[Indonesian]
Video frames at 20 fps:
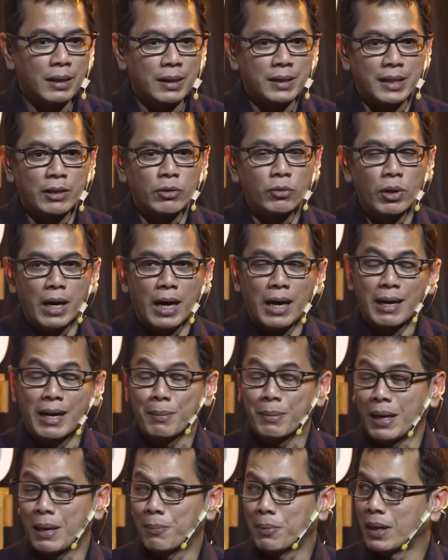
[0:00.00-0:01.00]
dan saya juga
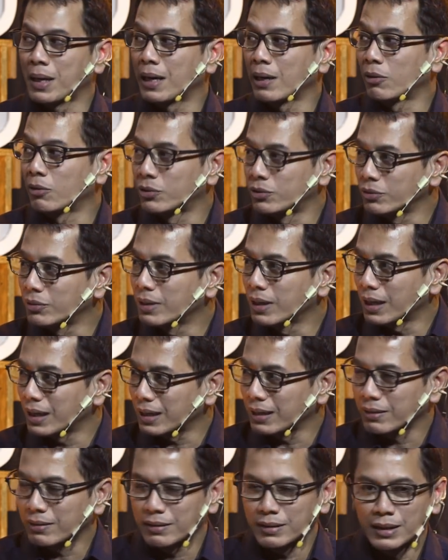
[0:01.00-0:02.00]
nggak nggak pernah ngeluh juga
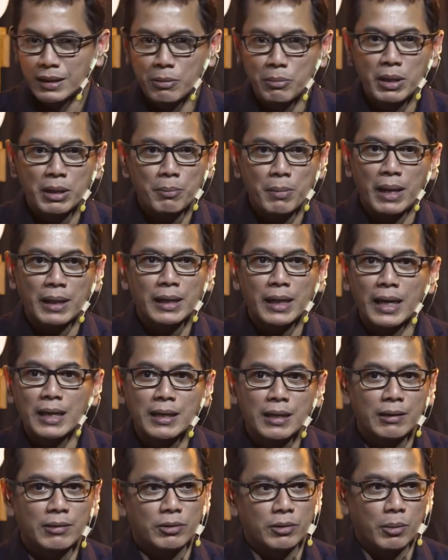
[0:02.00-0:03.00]
gitu ya. jadi menikmati oh.
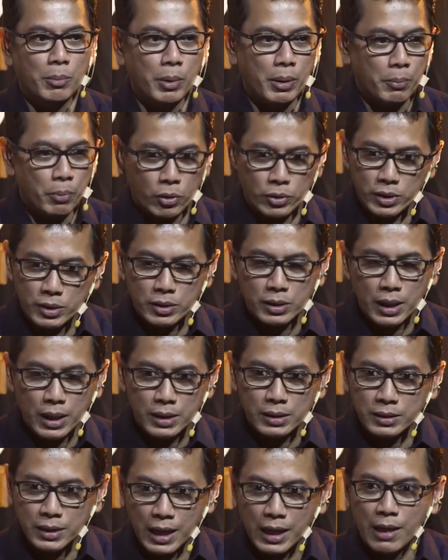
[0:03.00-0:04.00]
aja gitu sampai proses
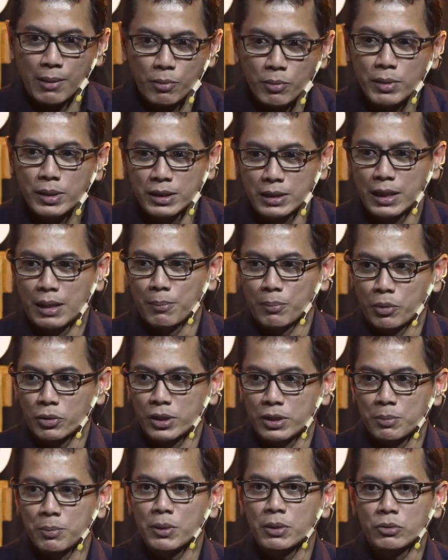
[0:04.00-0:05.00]
sekarang pun masih dalam
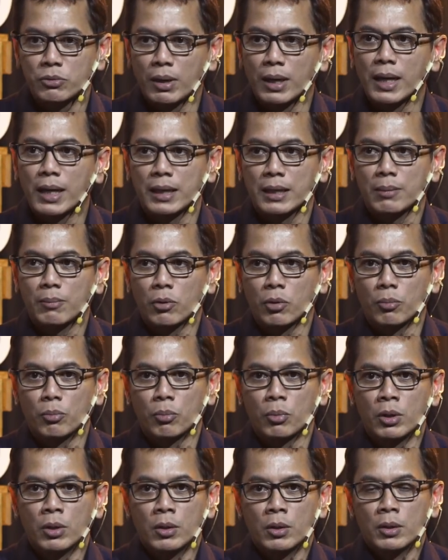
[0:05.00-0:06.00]
proses perjuangan ya
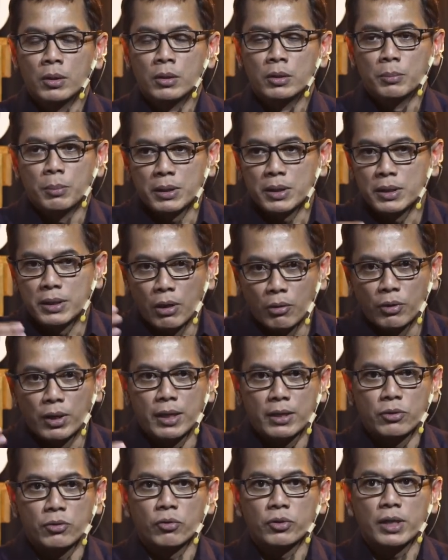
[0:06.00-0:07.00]
belum masih jauh
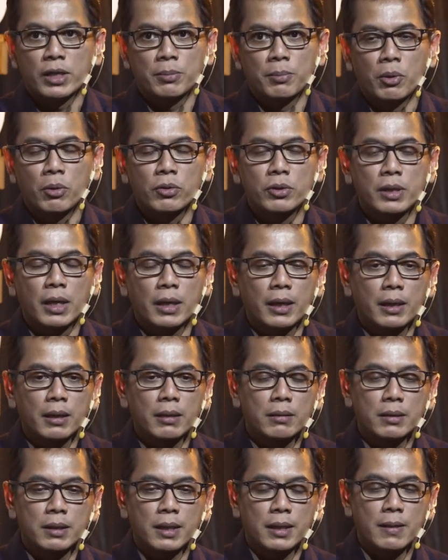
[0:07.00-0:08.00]
dari sukses menurut saya
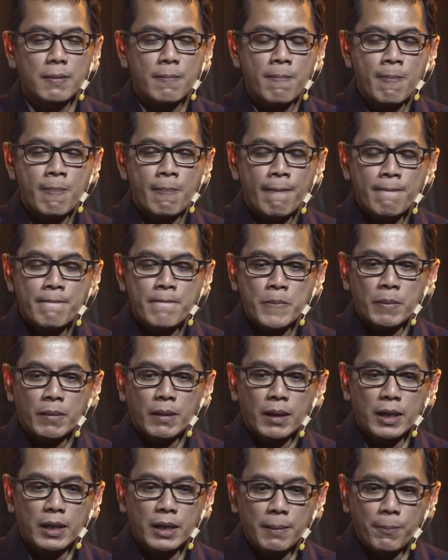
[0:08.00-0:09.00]
gitu. jadi
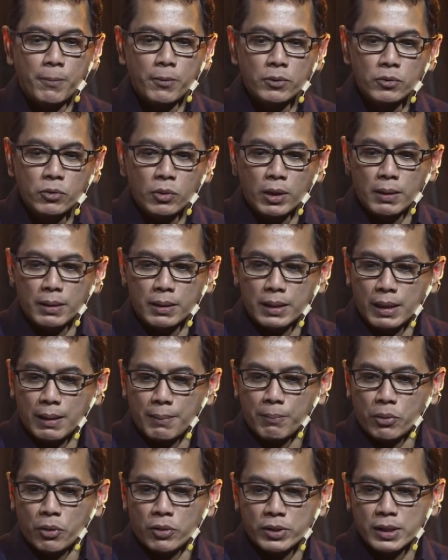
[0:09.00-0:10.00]
ini pun juga
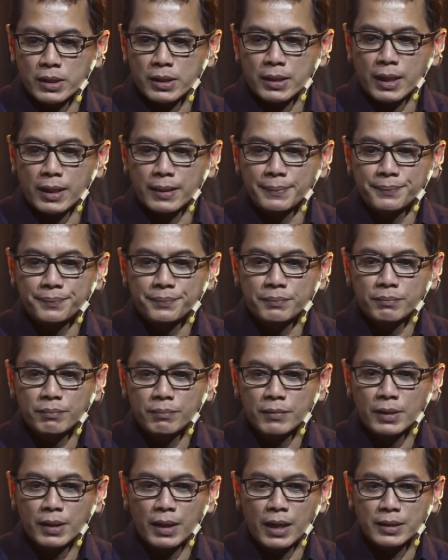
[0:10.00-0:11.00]
dalam proses yang
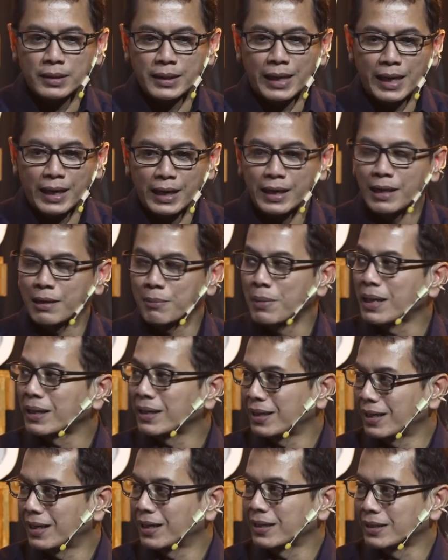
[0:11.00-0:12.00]
yang saya lagi
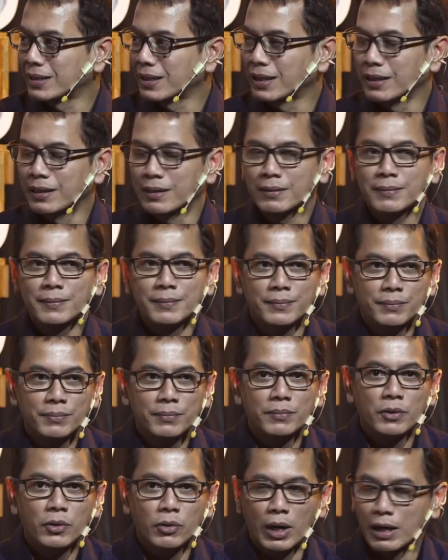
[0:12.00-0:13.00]
nikmati lah istilahnya
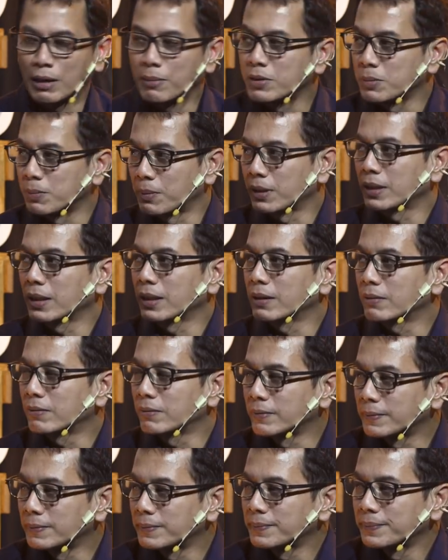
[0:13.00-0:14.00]
kurang lebih seperti
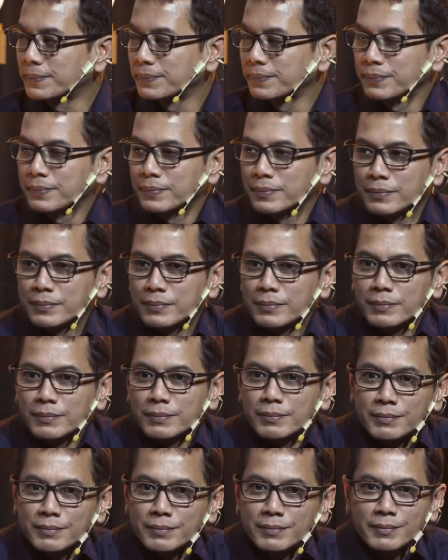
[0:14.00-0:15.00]
itu wow
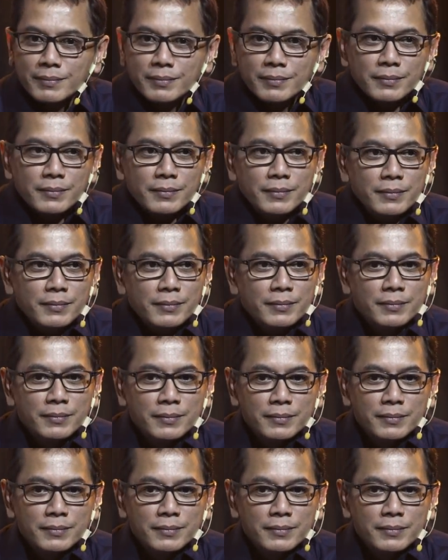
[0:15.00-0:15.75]
tepuk tangannya boleh